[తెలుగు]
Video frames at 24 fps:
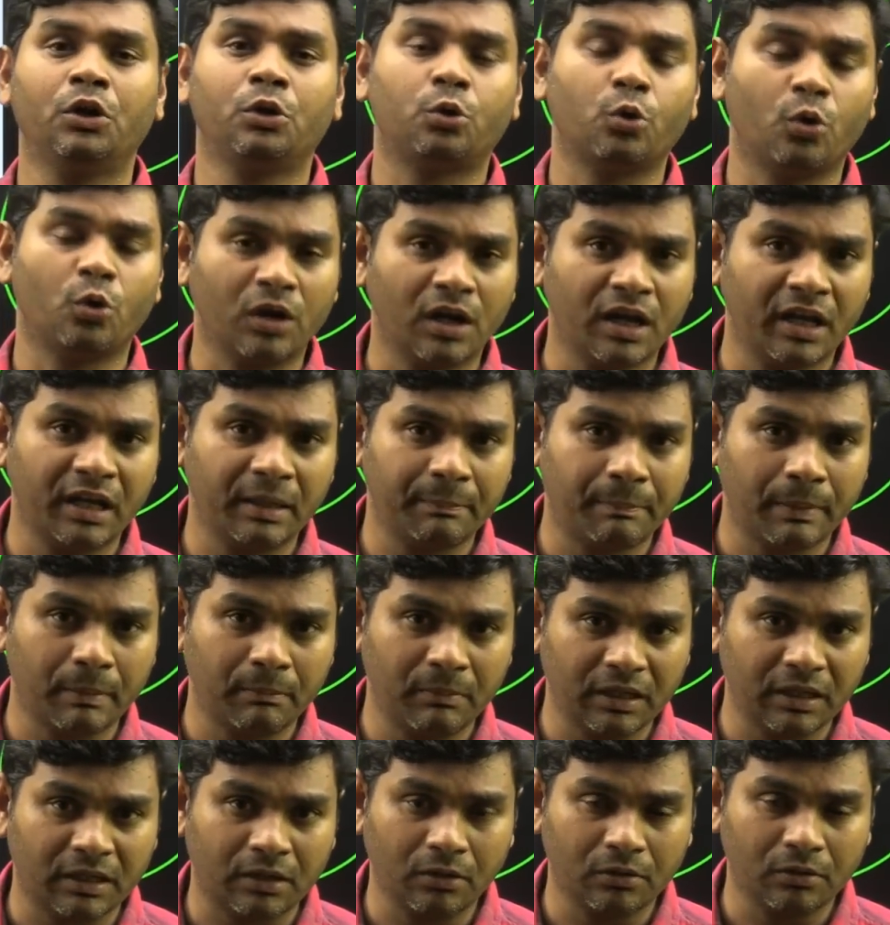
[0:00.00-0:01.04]
టోంగా
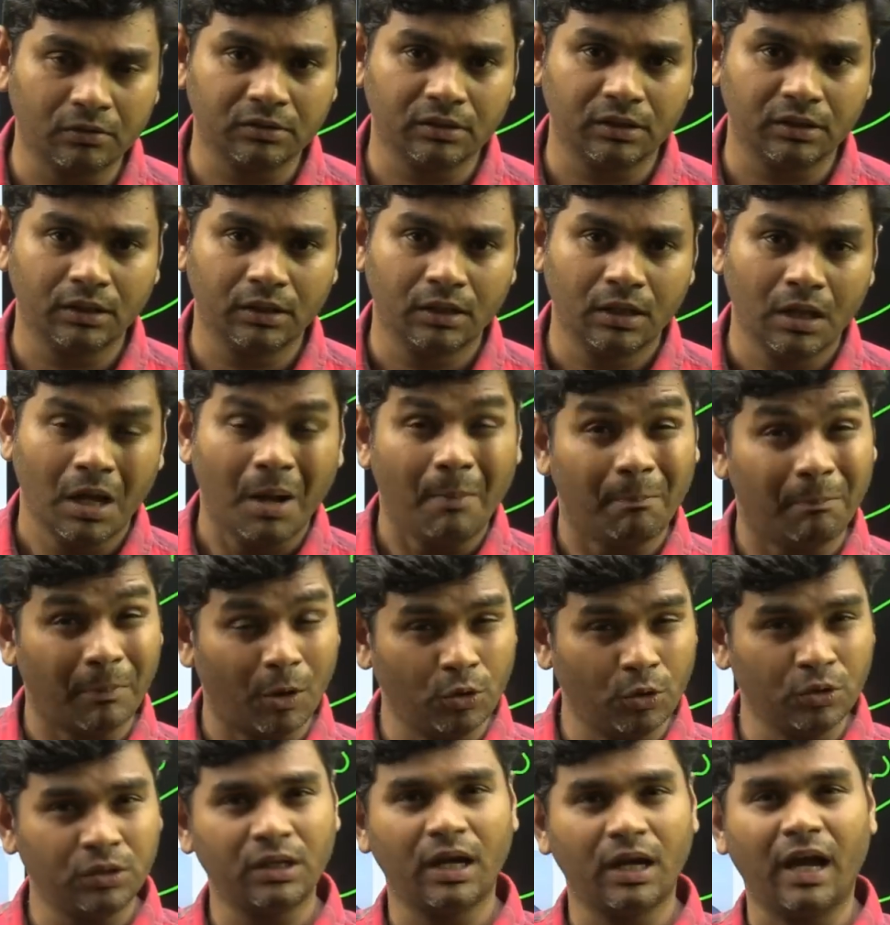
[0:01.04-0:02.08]
రిపబ్లిక్లో ఉంది
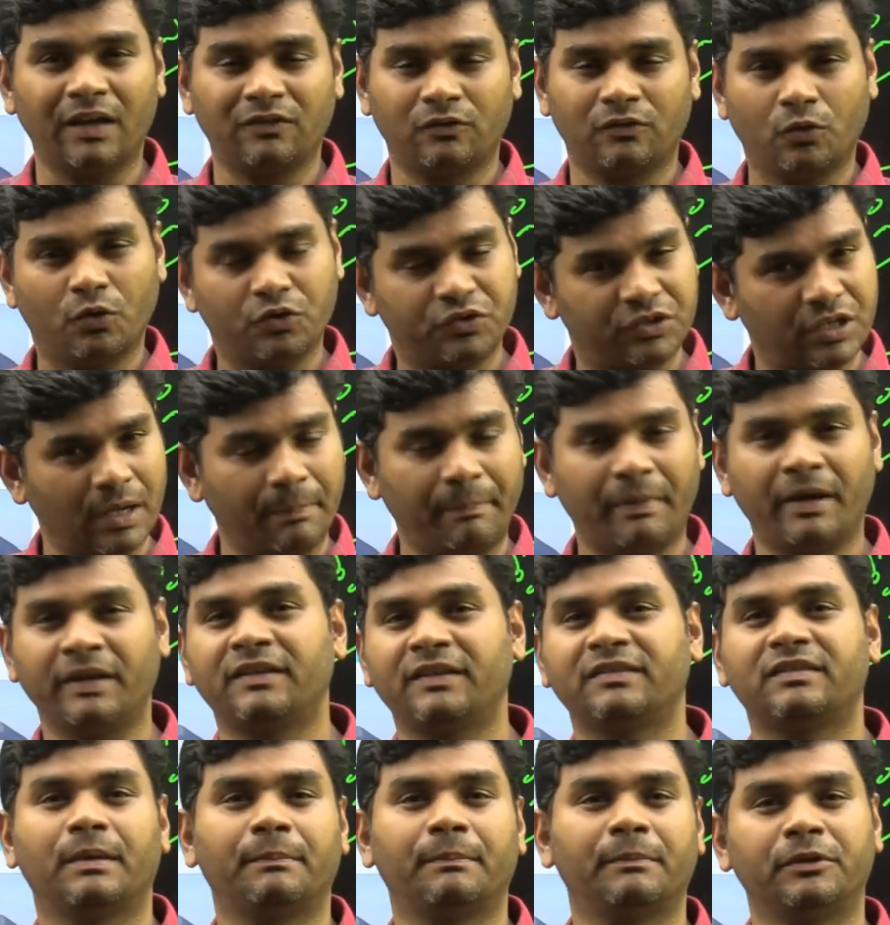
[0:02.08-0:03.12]
మౌంట్ అసో
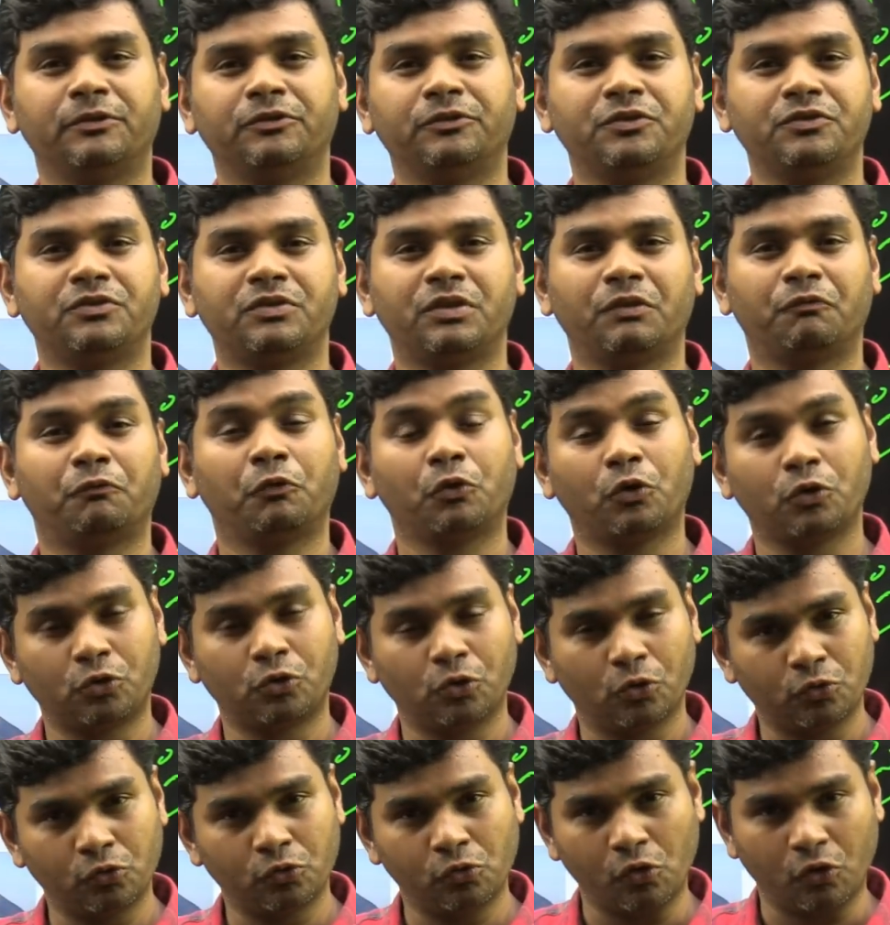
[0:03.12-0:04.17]
జపాన్కి సంబంధించి
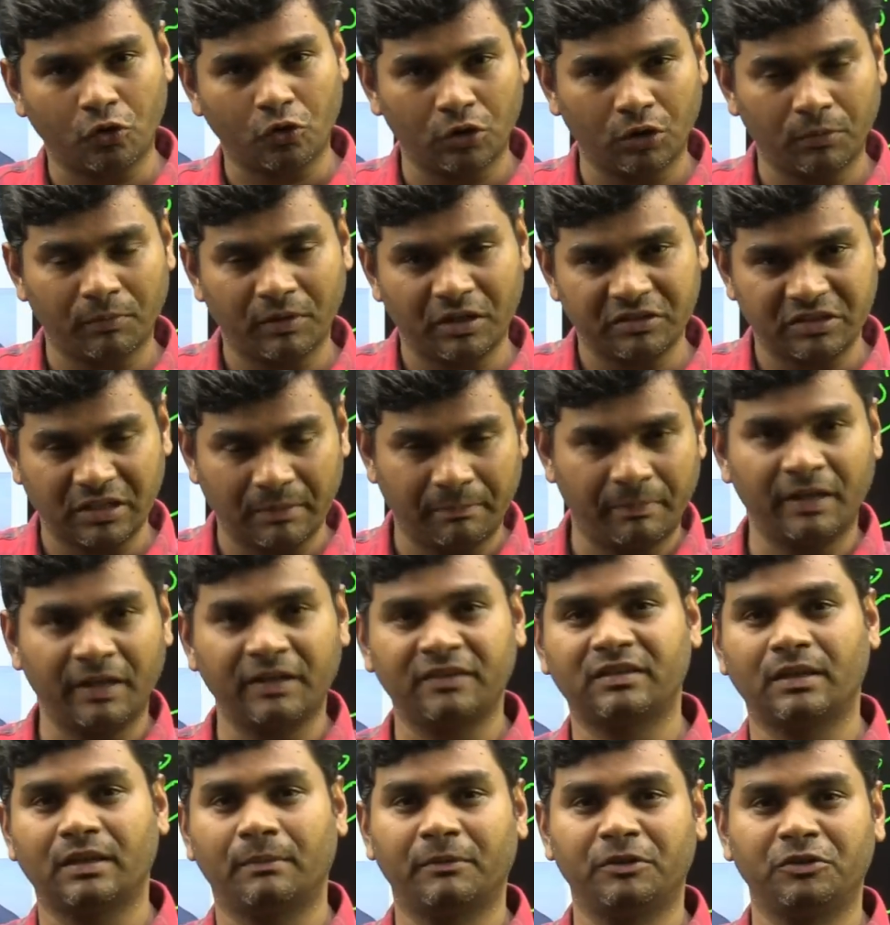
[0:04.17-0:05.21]
ఫుకుటోకు ఒకనోవా
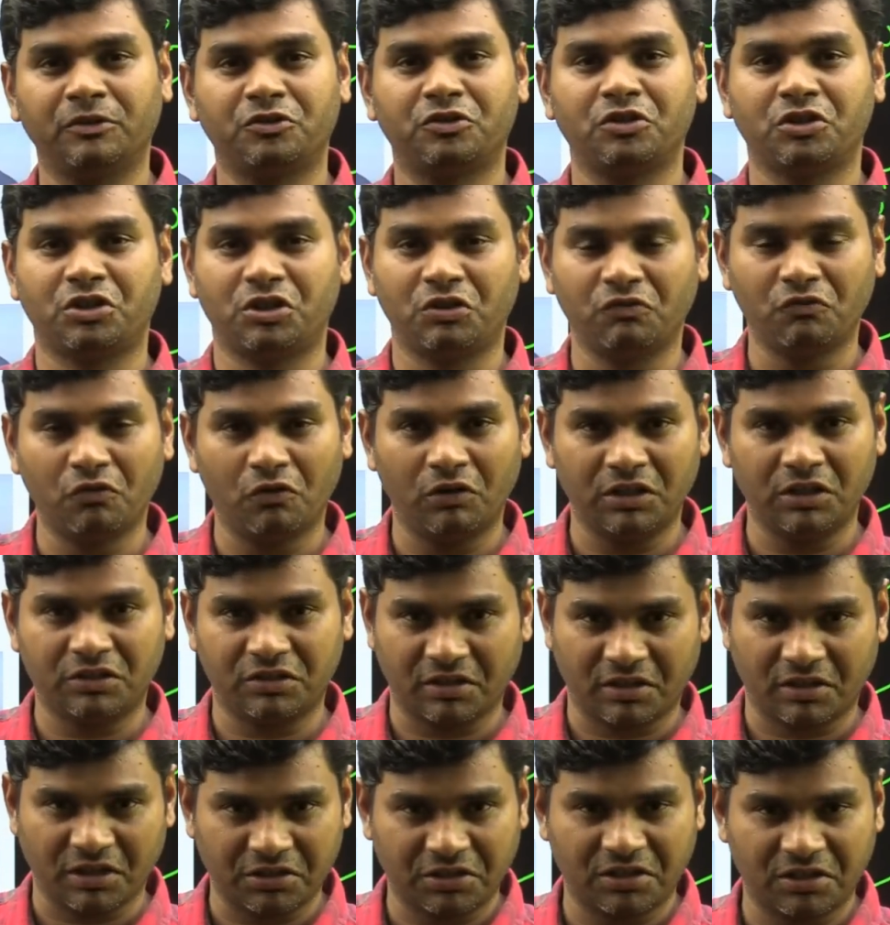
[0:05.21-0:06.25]
జపాన్కి సంబంధించి షివోలిచ్
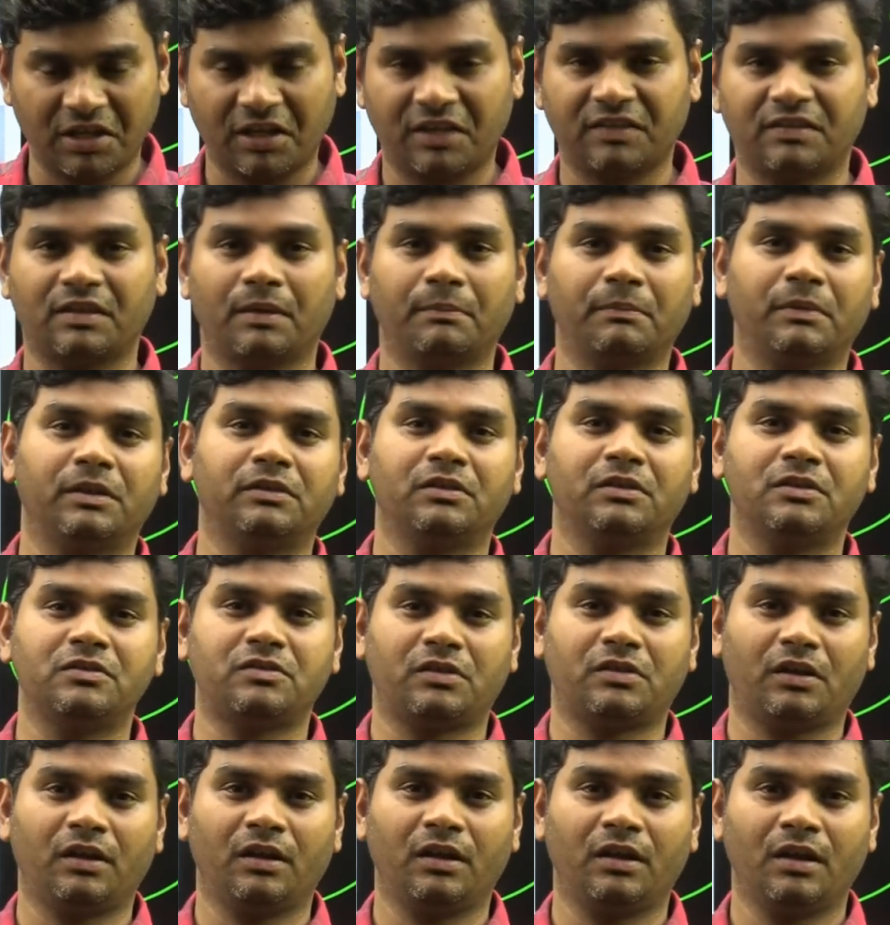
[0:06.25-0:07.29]
రష్యాకి
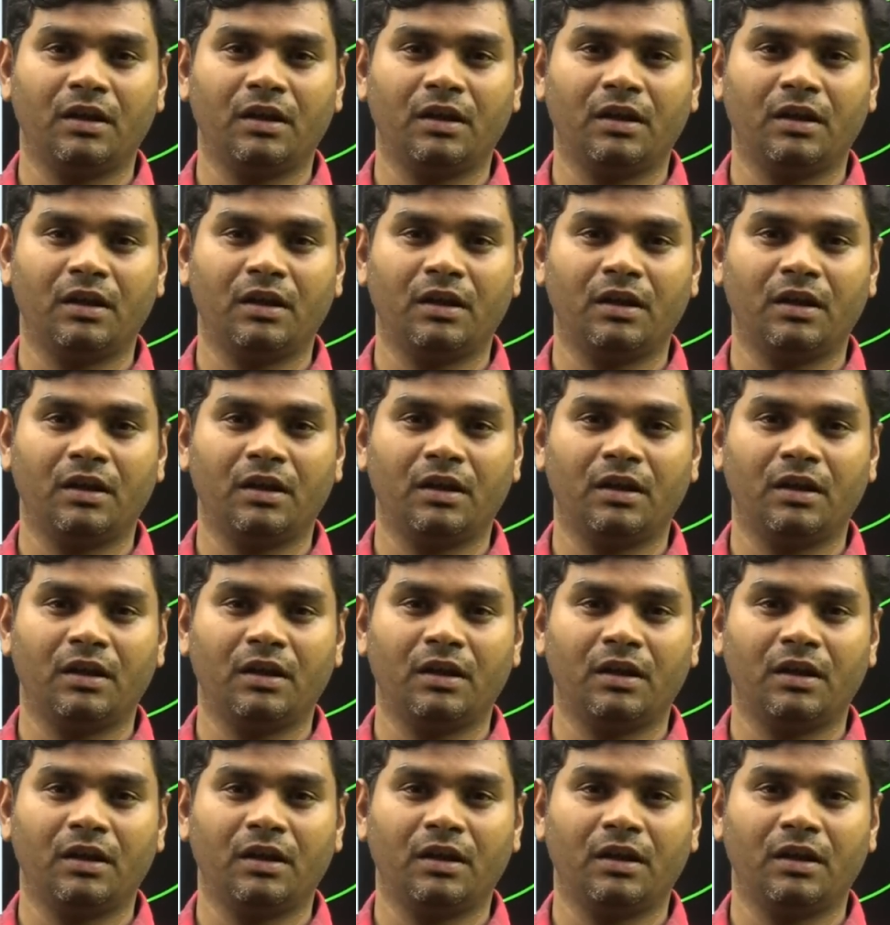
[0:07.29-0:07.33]
సంబంధించి